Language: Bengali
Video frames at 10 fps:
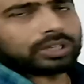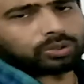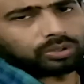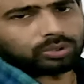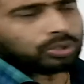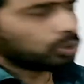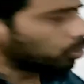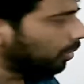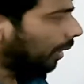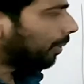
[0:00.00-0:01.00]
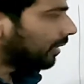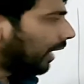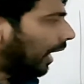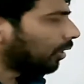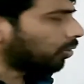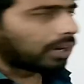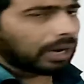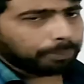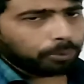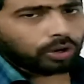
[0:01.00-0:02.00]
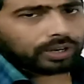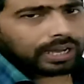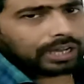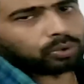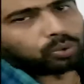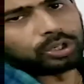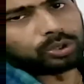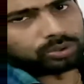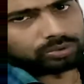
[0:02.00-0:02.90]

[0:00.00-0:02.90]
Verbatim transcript: টাকা রইল তুমি লিখবা দান করার পর আর রইল